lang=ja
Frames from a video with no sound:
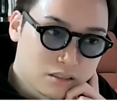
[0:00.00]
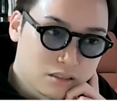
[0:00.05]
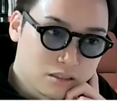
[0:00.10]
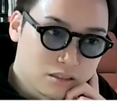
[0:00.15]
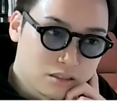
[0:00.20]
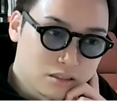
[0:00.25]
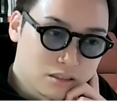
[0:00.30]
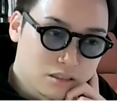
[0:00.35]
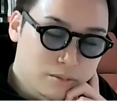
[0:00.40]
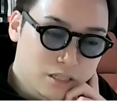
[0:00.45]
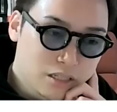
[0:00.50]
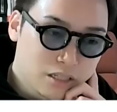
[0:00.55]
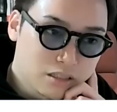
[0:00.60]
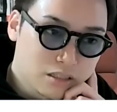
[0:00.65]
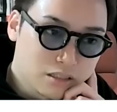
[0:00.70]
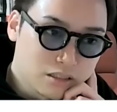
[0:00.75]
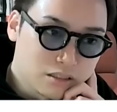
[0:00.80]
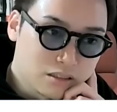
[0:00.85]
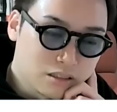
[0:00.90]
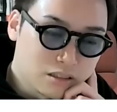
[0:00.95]
システム
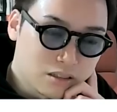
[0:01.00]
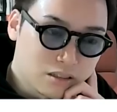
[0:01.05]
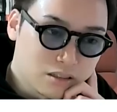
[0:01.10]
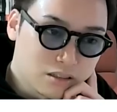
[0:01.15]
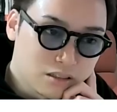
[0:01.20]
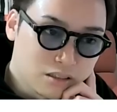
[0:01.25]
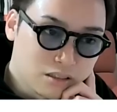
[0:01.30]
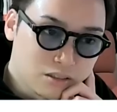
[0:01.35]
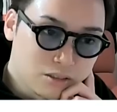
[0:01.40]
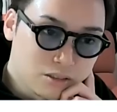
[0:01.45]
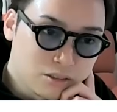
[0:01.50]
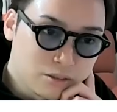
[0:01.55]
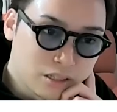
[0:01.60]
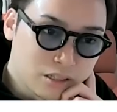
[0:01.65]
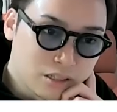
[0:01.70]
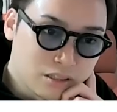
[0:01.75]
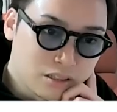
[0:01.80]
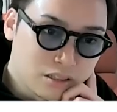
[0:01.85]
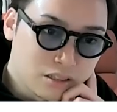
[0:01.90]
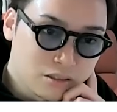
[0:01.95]
だったんですが、簡単と言
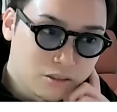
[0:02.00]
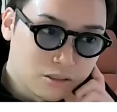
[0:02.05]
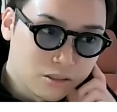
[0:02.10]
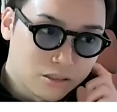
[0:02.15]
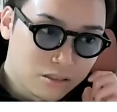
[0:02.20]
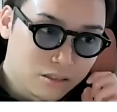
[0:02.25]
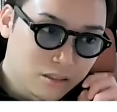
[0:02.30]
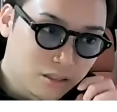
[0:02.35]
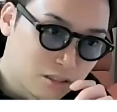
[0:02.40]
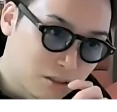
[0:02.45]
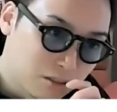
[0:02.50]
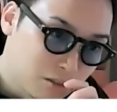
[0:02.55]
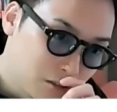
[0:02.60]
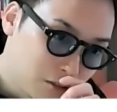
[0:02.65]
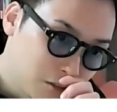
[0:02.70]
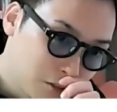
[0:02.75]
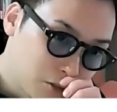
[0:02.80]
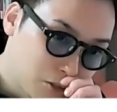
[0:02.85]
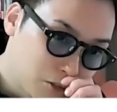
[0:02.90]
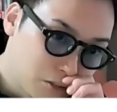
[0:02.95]
われて、こっちは
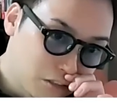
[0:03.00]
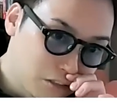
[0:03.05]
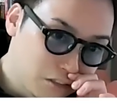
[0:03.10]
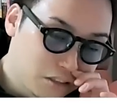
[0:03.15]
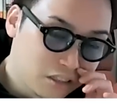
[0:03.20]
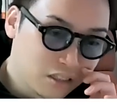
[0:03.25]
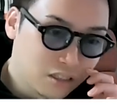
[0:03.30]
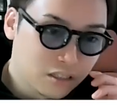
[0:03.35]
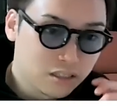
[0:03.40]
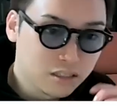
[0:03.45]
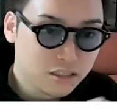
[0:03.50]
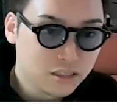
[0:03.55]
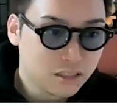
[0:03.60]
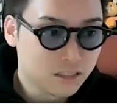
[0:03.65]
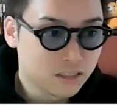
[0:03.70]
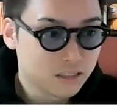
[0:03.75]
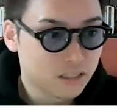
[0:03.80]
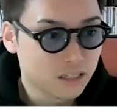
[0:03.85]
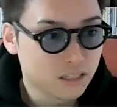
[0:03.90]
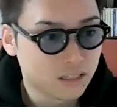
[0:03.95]
スクショしながら理
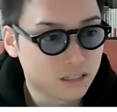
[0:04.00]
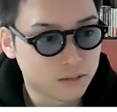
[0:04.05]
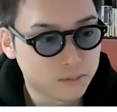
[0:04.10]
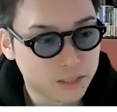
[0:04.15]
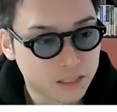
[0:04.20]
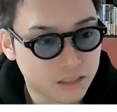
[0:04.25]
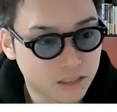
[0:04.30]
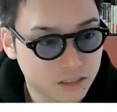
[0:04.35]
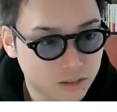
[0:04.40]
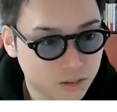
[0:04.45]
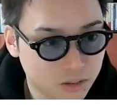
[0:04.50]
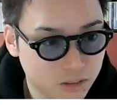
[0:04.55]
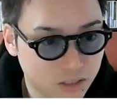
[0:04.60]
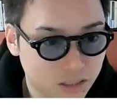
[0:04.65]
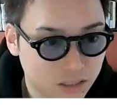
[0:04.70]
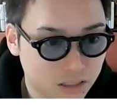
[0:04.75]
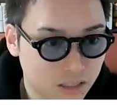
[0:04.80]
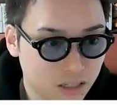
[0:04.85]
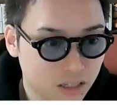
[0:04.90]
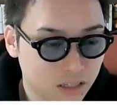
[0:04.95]
解していたらミスが一
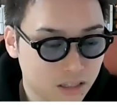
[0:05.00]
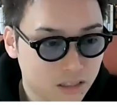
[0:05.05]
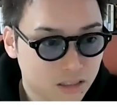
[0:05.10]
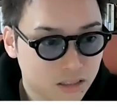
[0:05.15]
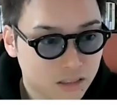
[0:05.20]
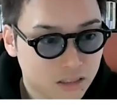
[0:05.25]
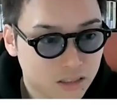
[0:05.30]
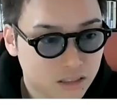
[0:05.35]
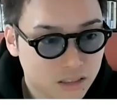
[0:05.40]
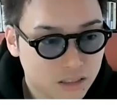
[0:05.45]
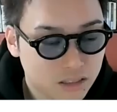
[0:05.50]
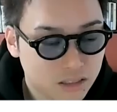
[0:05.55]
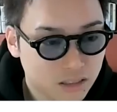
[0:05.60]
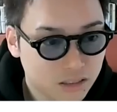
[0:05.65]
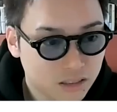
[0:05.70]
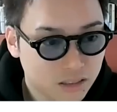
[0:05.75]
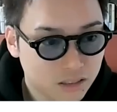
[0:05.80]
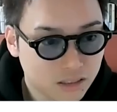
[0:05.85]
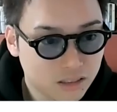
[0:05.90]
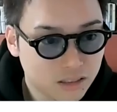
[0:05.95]
つあって、
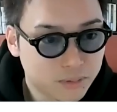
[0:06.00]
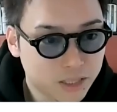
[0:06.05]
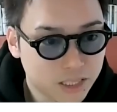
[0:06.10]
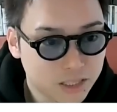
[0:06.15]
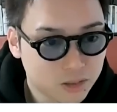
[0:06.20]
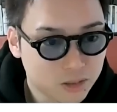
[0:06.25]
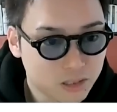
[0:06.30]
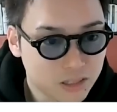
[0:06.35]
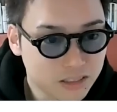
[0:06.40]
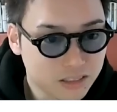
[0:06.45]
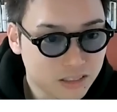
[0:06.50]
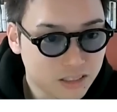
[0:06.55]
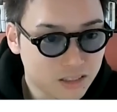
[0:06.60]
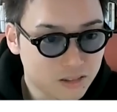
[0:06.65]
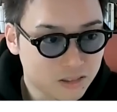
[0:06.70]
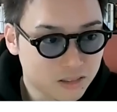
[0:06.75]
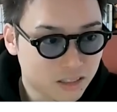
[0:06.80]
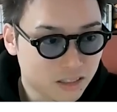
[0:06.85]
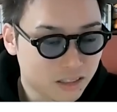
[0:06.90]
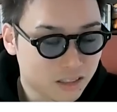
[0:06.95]
えー、賠償金
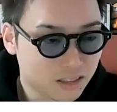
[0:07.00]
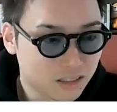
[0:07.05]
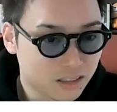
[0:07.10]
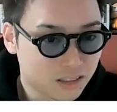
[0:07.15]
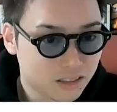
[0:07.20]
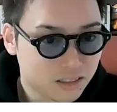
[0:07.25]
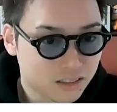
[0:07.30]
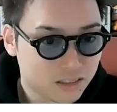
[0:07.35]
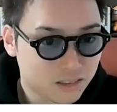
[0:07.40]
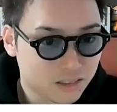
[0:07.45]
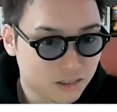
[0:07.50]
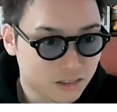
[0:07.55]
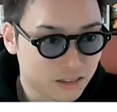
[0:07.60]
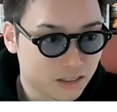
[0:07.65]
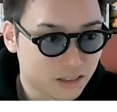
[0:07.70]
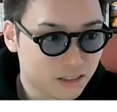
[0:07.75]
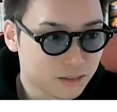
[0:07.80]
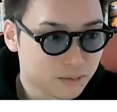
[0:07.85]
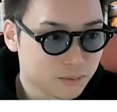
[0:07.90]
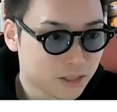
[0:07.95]
請求された
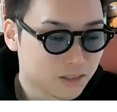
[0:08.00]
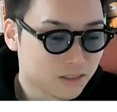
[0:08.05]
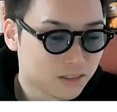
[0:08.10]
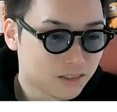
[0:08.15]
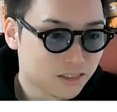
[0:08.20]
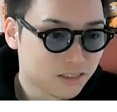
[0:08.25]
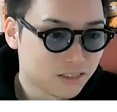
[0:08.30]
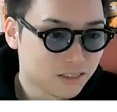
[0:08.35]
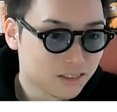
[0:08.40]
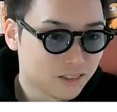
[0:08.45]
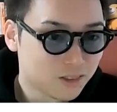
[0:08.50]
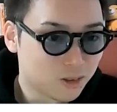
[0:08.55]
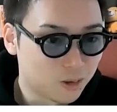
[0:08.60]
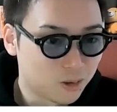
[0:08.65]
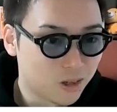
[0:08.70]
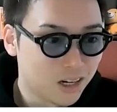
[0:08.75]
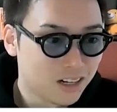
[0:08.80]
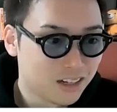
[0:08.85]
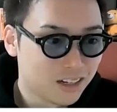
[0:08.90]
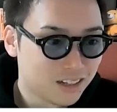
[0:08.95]
時があります。
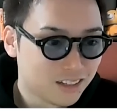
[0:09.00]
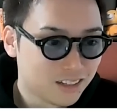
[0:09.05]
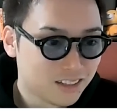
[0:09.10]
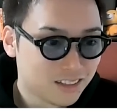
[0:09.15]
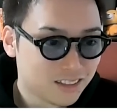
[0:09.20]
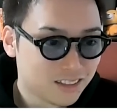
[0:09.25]
怖